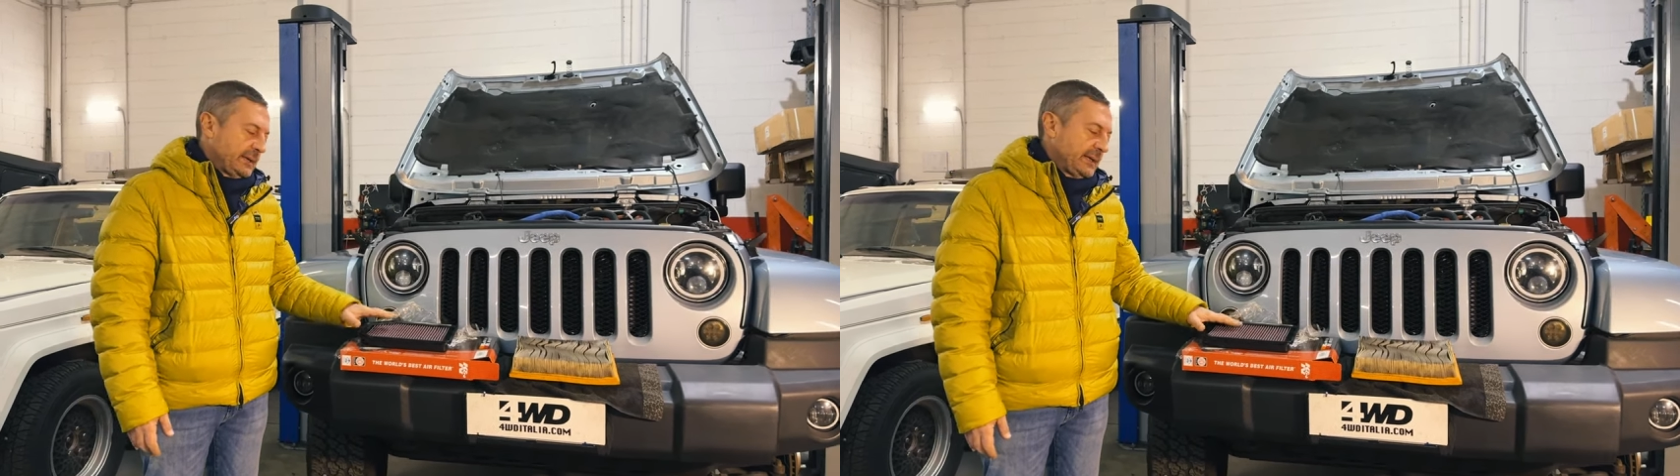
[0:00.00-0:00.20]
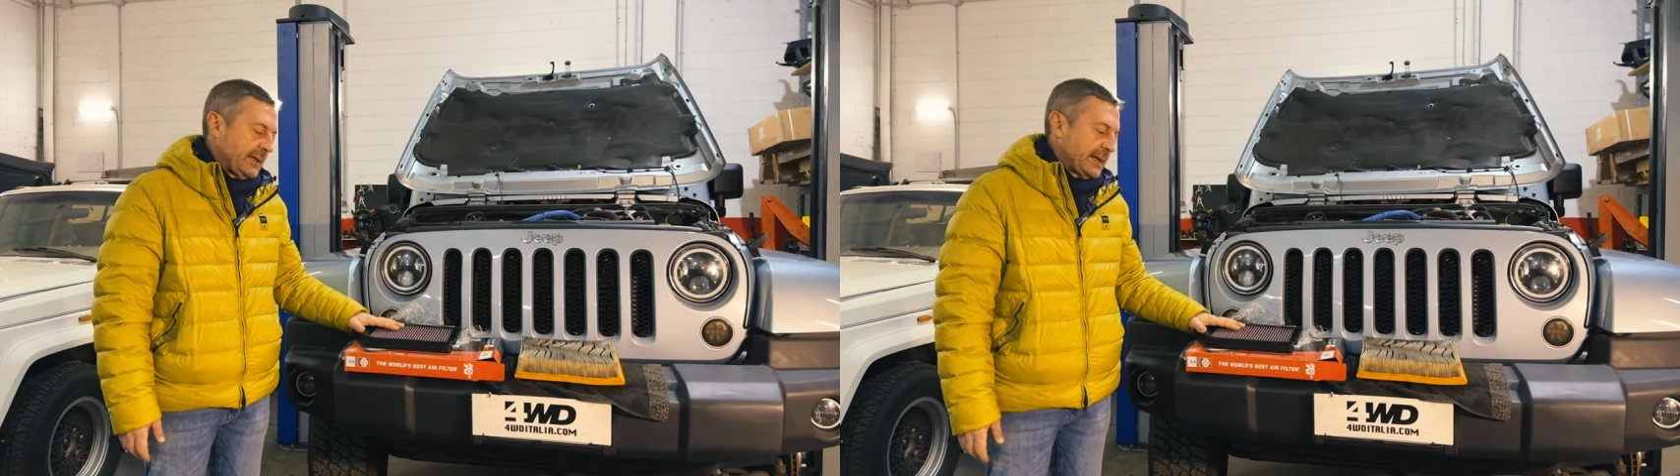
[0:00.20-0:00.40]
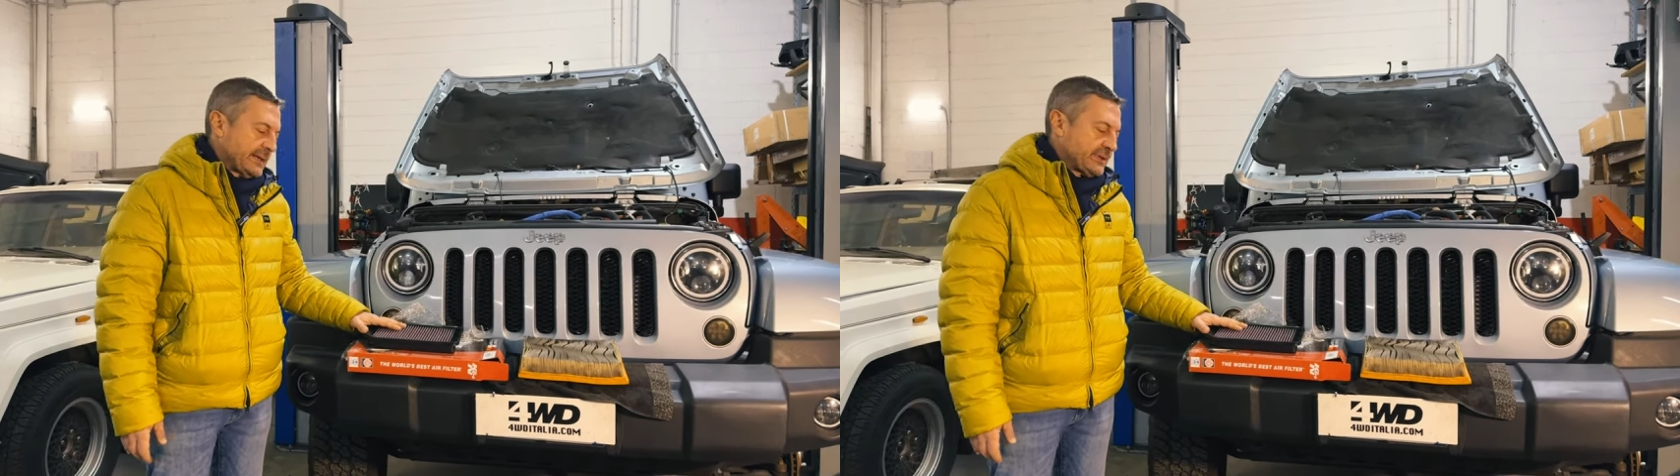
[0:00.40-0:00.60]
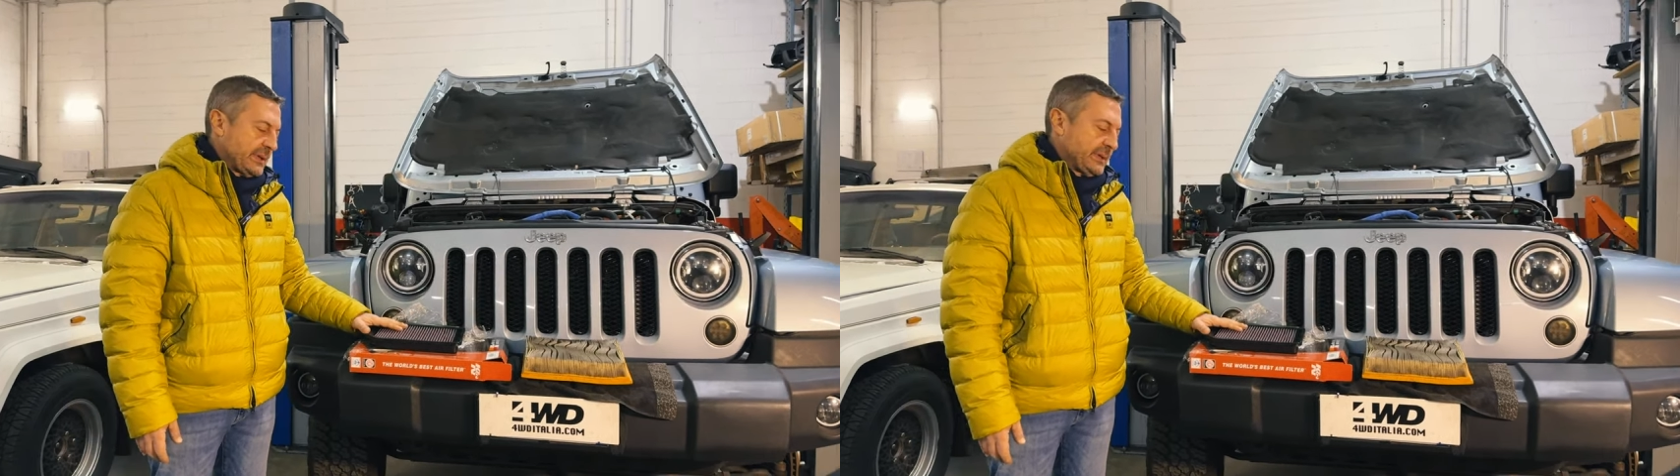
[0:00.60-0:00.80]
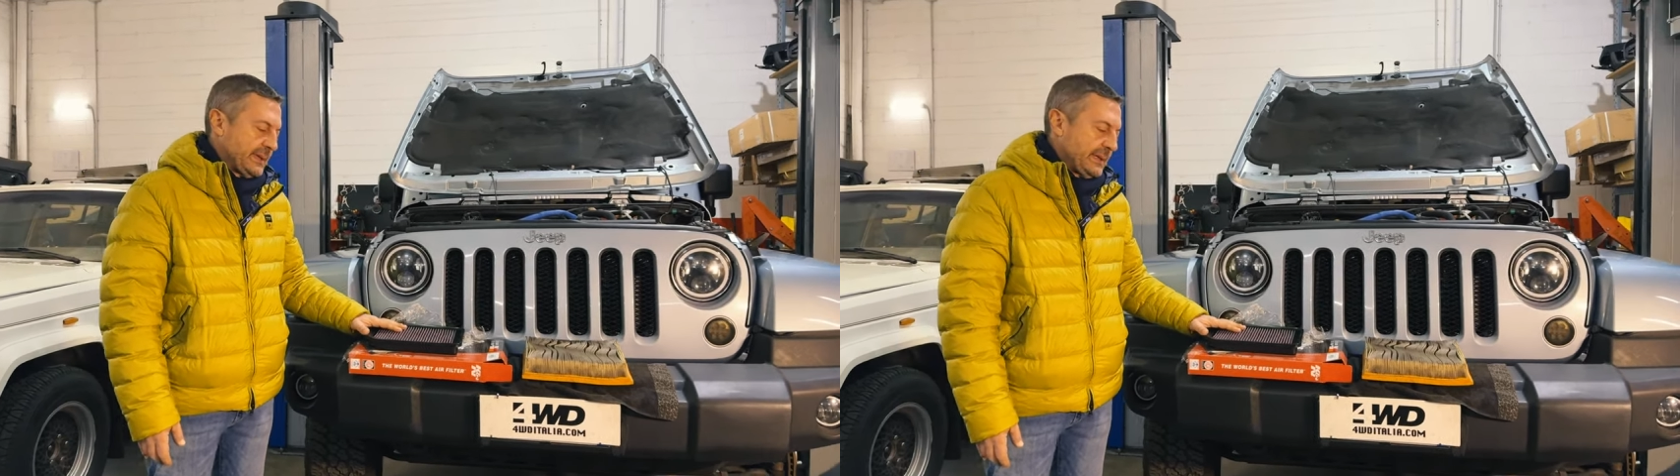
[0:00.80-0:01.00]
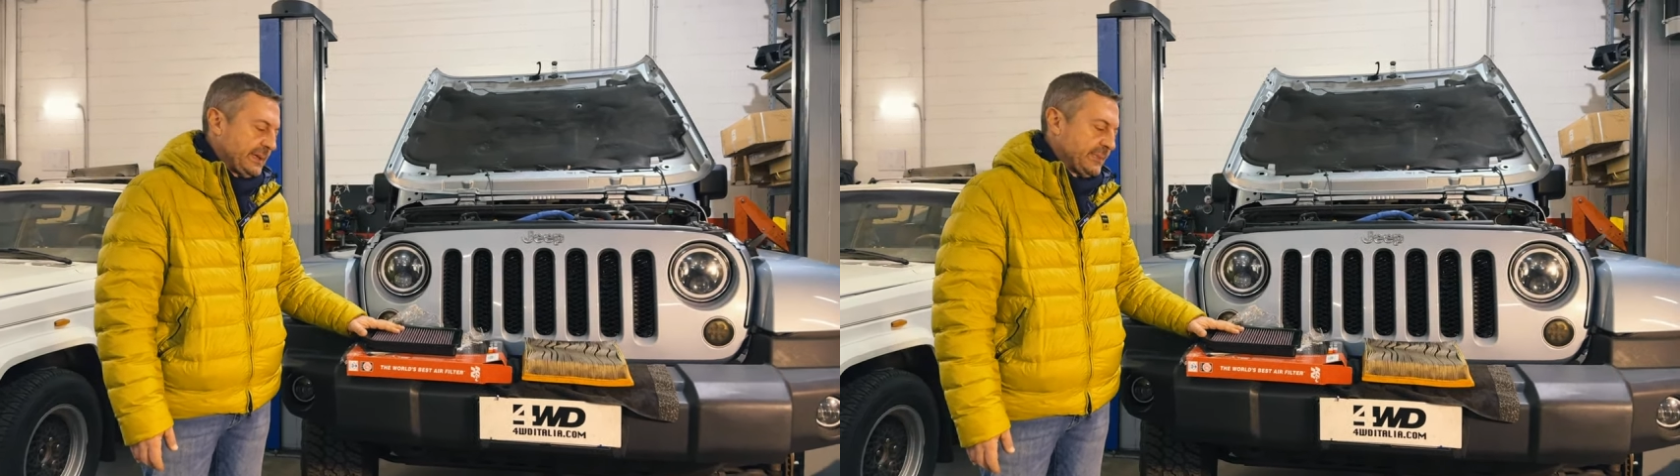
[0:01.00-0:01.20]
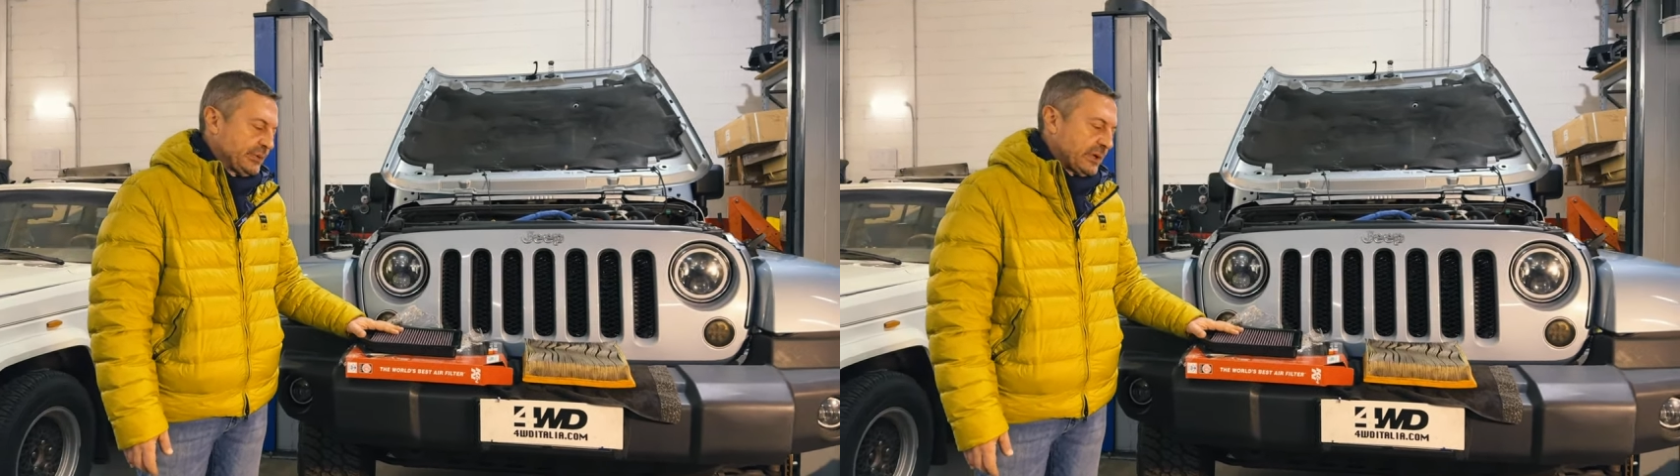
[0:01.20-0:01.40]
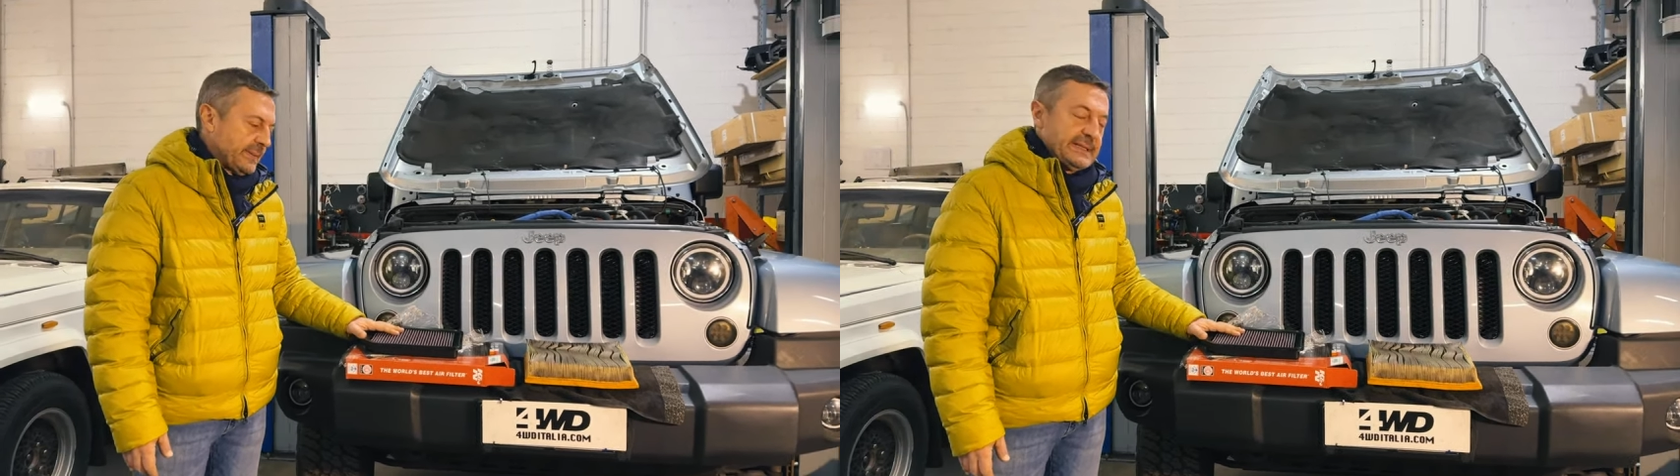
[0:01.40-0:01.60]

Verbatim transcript: nel caso dei, dei, dei motori